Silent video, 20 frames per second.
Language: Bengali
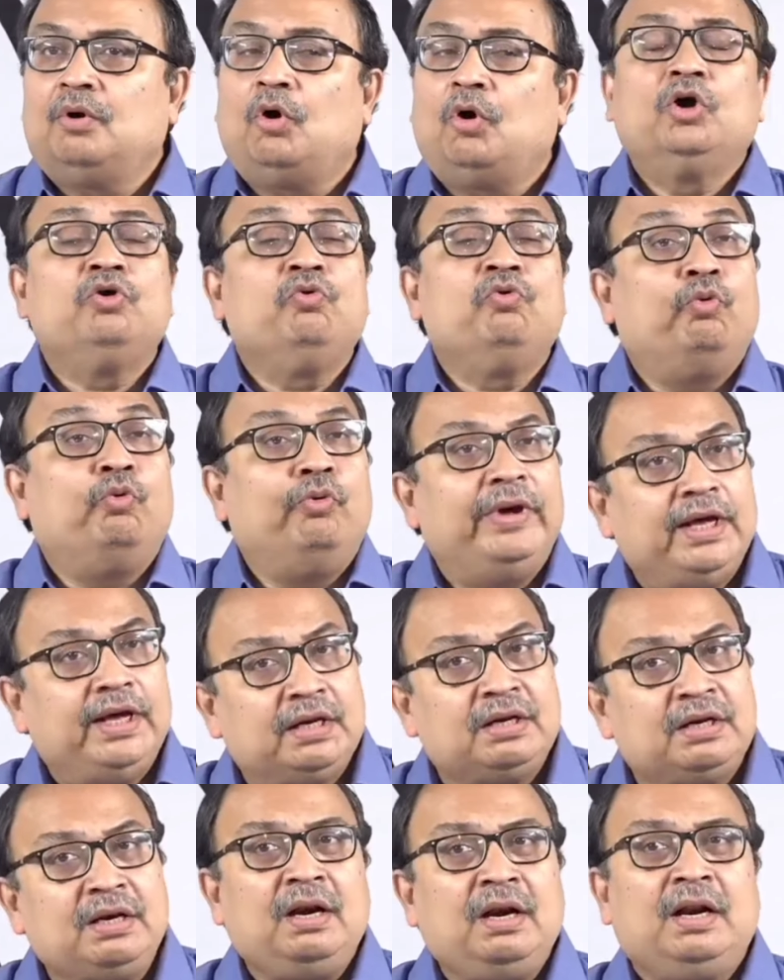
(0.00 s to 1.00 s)
on when
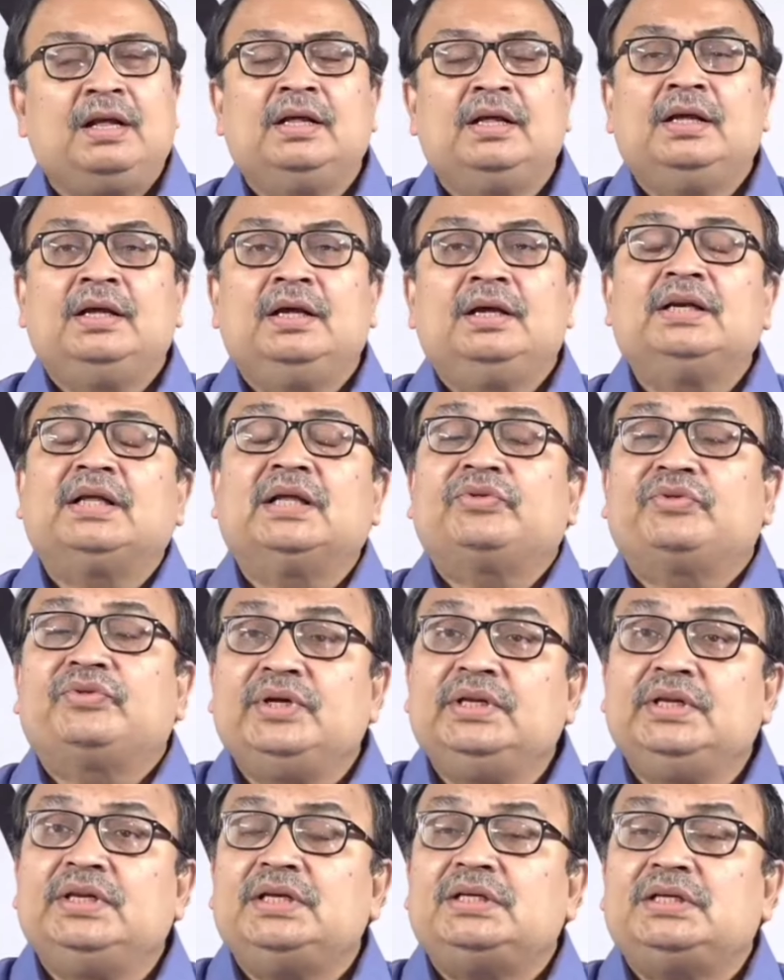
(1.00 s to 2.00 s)
না
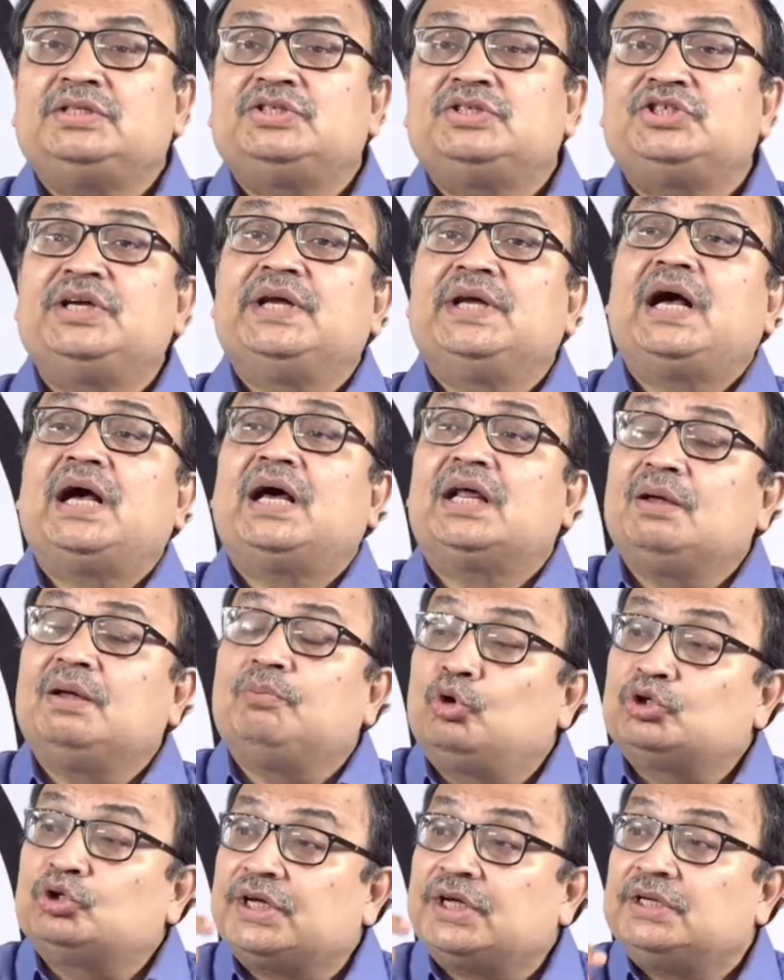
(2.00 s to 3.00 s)
তিনি চেয়ারে
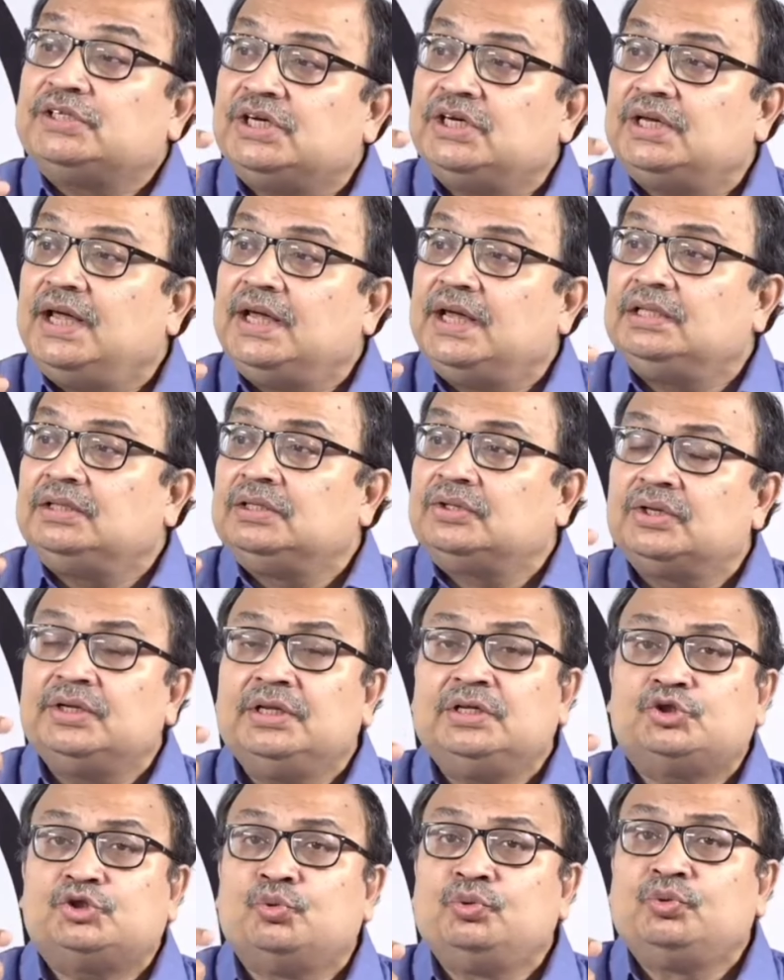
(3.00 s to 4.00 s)
বসেছিলেন তিনি
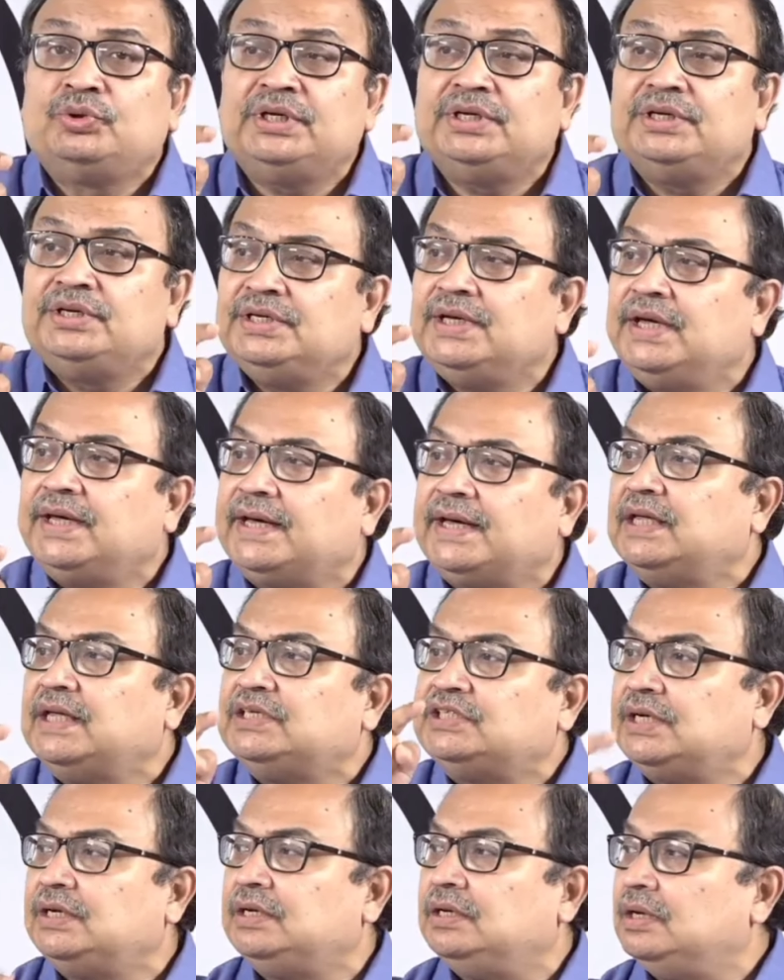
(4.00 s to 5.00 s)
ছুটি নিয়ে
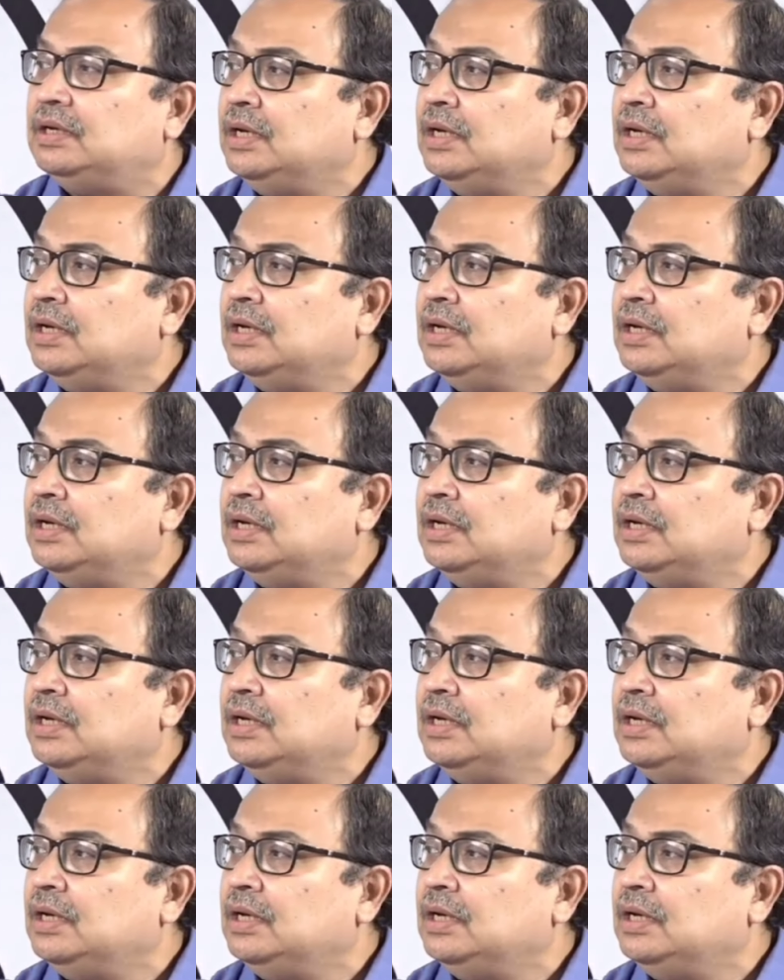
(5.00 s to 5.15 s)
গেছেন